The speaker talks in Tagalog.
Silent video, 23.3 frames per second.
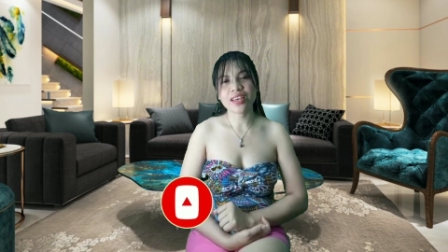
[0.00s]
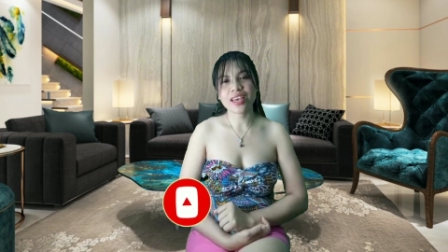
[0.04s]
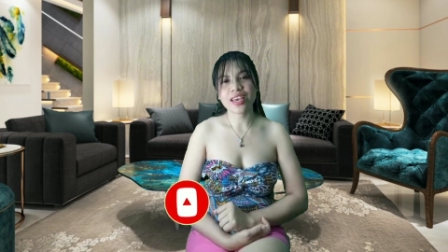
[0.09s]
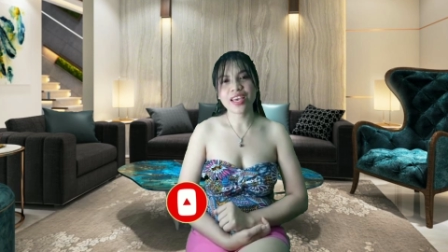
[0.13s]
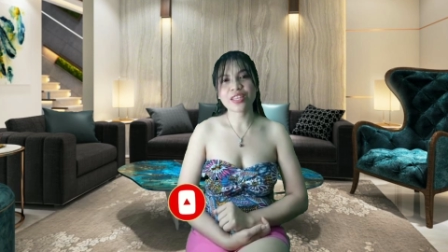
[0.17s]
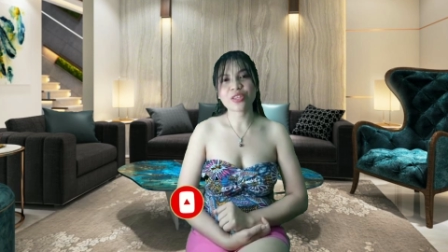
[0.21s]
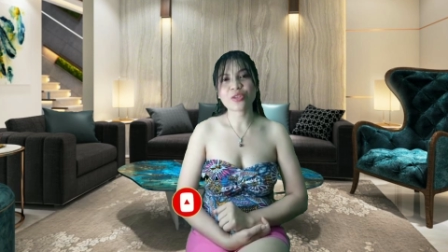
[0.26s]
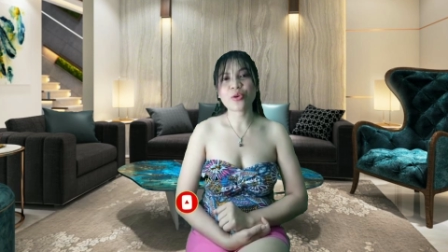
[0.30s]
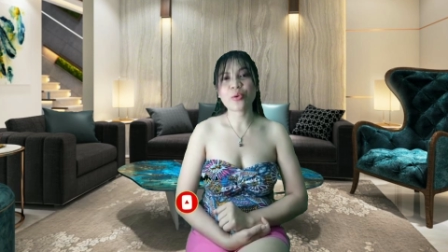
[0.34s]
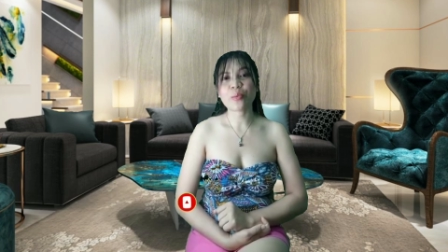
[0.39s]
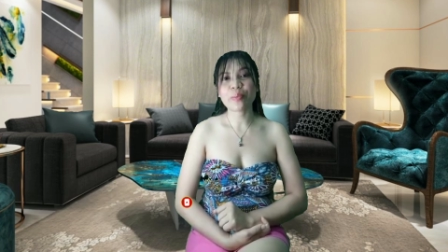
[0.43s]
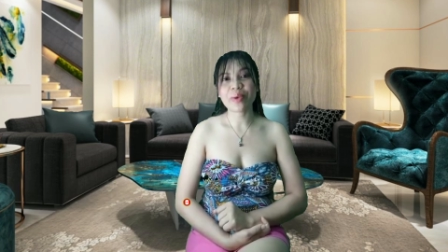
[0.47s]

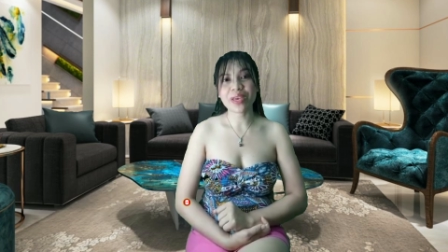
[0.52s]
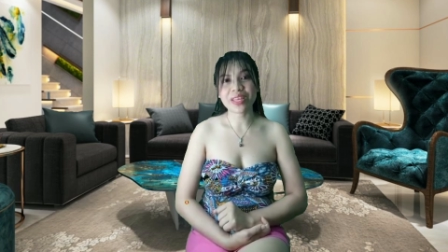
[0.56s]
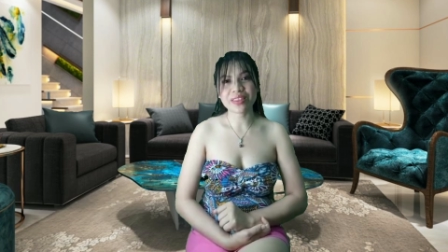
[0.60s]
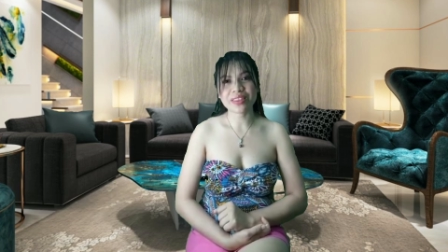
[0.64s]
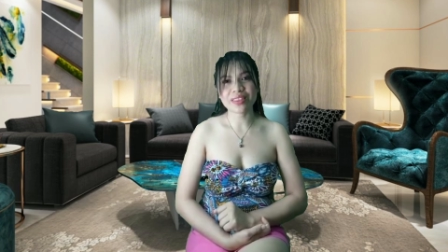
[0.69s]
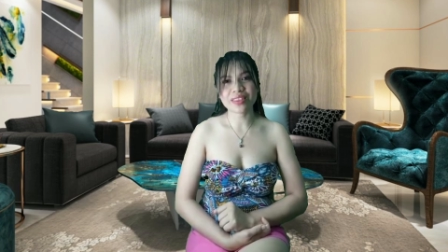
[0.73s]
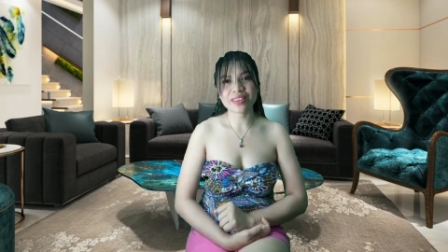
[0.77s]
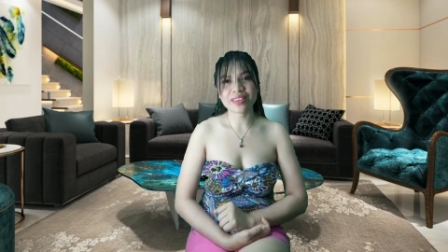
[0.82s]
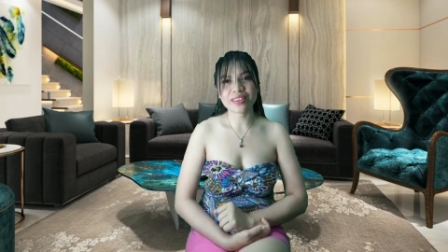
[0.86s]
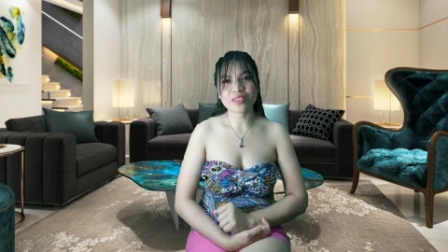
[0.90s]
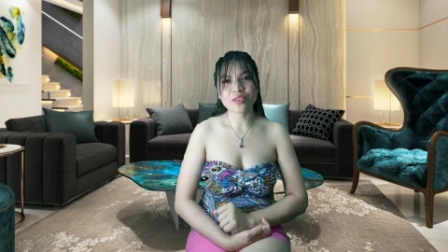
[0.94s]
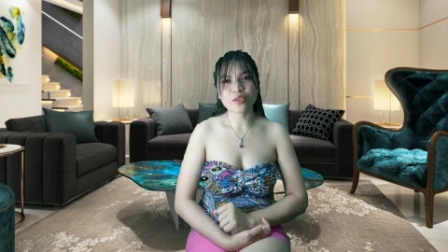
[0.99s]
and comment
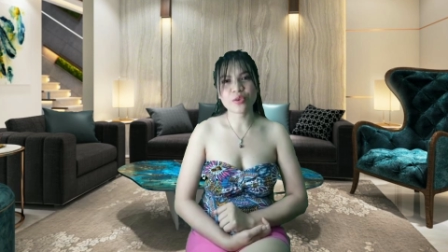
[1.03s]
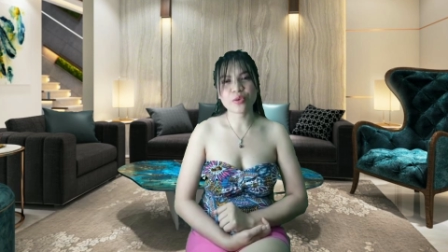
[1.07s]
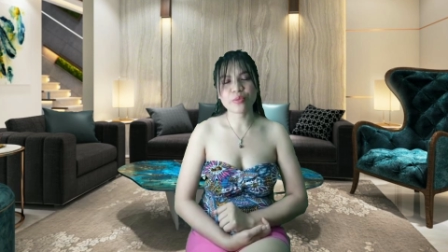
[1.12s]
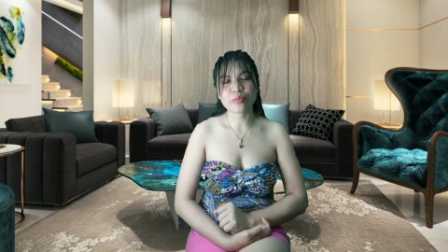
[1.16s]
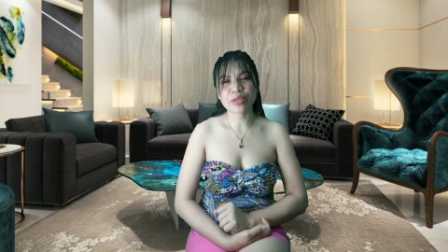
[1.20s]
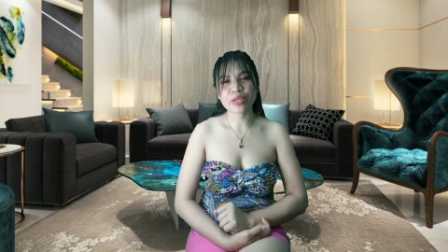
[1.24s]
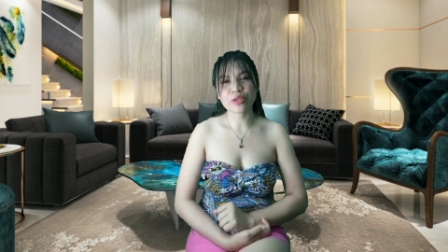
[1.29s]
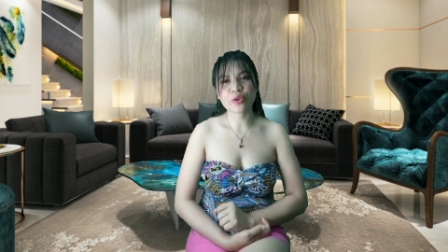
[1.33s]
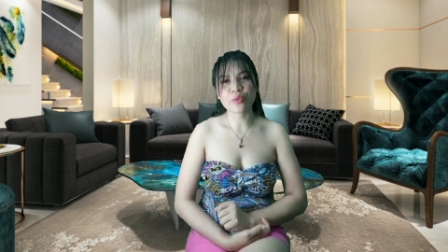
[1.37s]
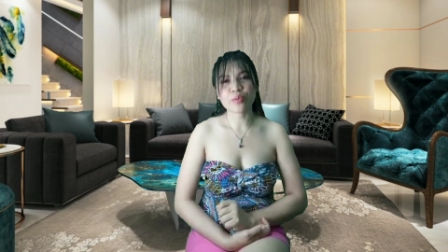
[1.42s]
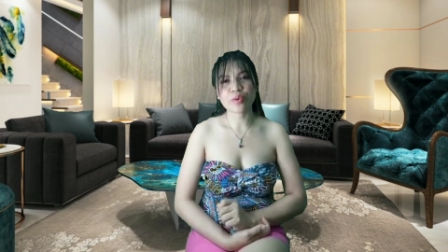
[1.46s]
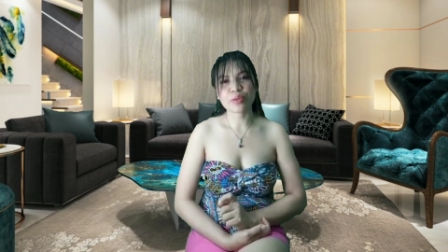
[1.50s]
kung
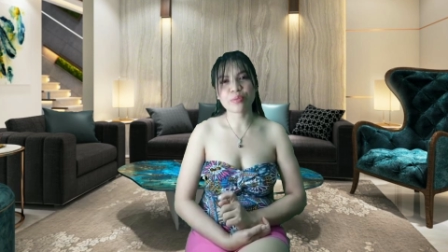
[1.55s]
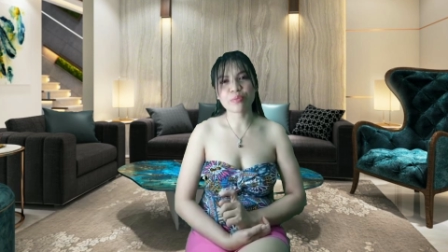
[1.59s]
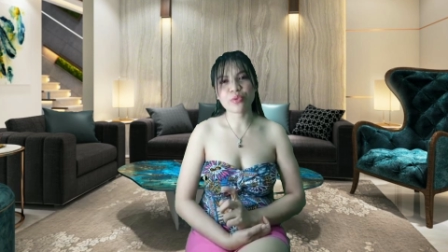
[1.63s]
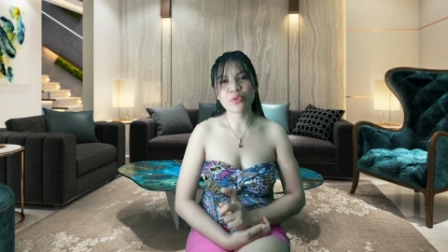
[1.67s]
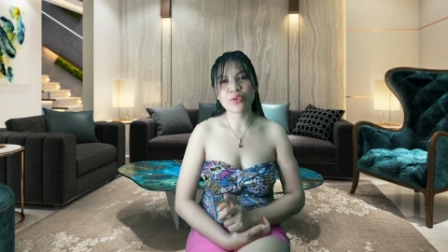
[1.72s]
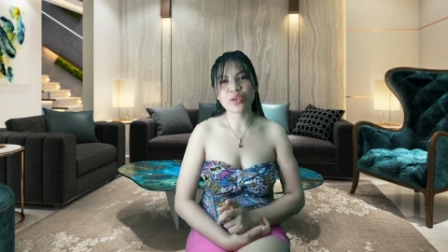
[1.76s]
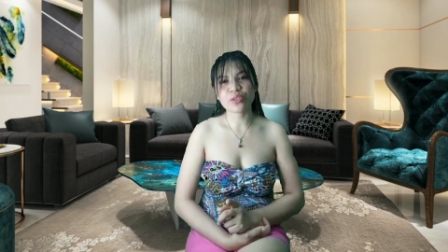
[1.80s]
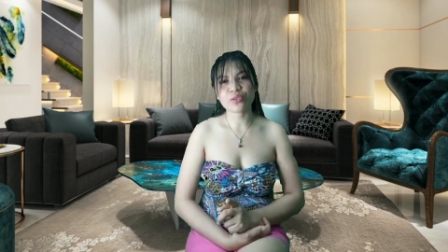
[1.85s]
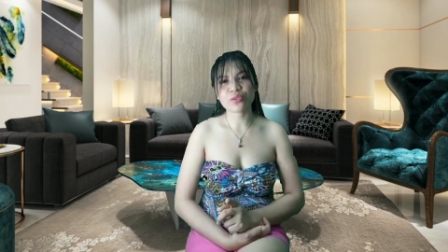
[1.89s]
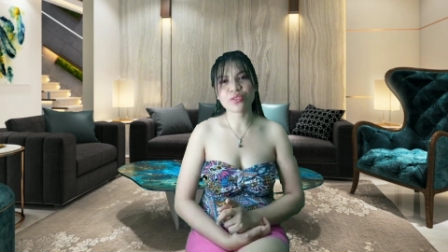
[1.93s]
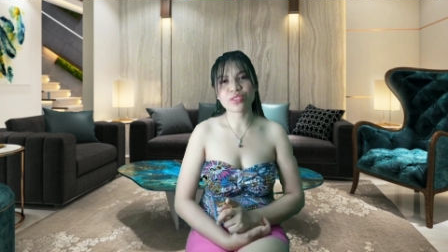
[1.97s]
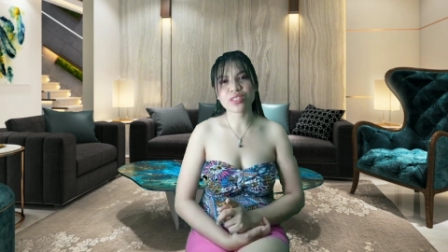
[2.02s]
may comment po
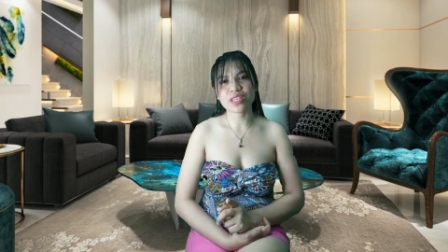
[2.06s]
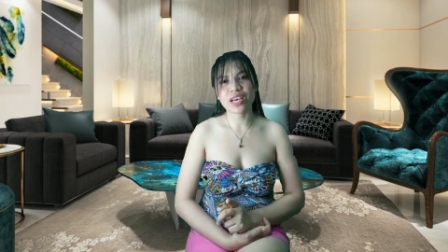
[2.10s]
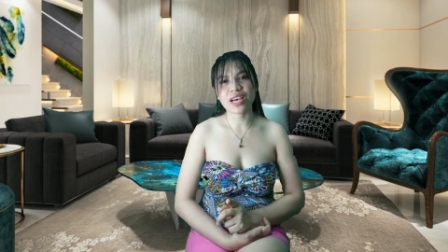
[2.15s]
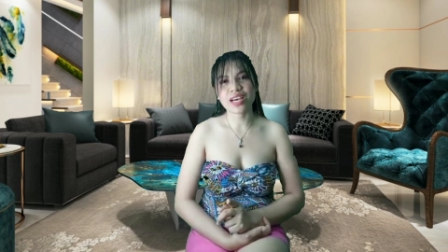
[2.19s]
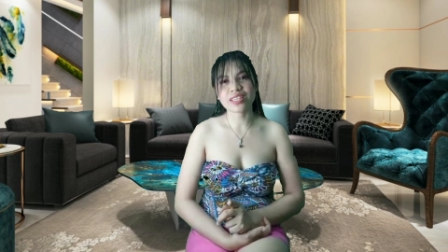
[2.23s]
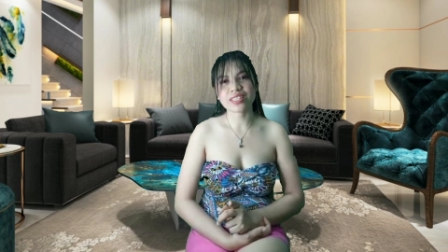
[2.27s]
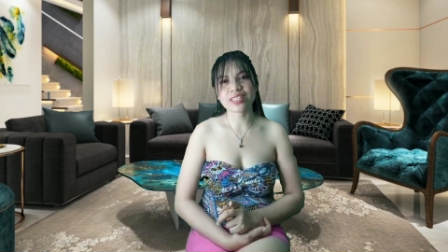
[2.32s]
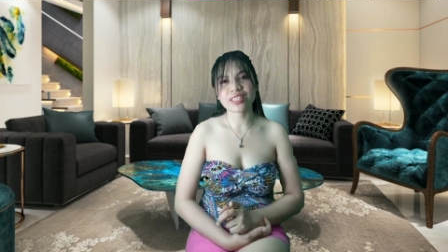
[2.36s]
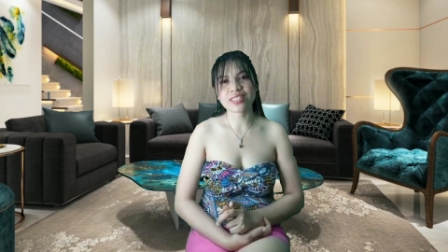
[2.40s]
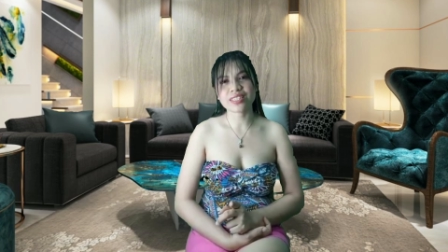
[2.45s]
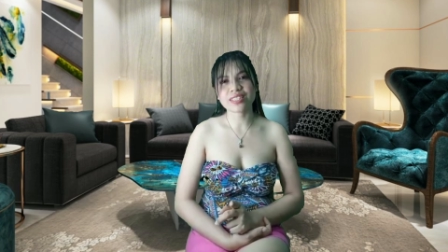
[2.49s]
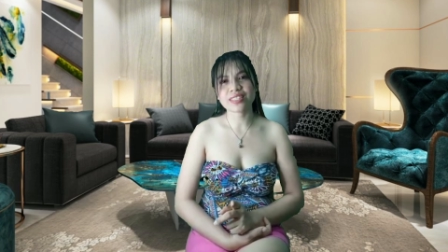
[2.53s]
kayo sa
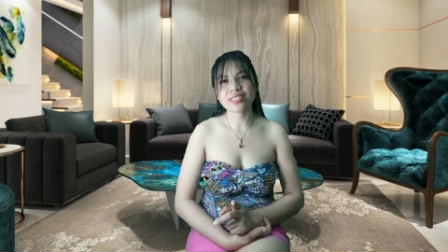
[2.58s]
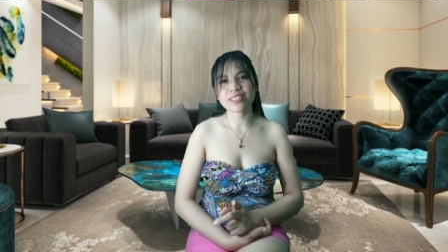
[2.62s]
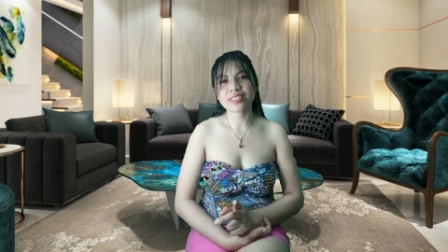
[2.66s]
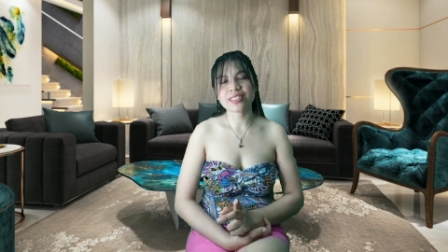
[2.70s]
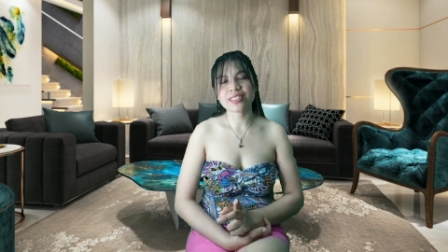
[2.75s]
aking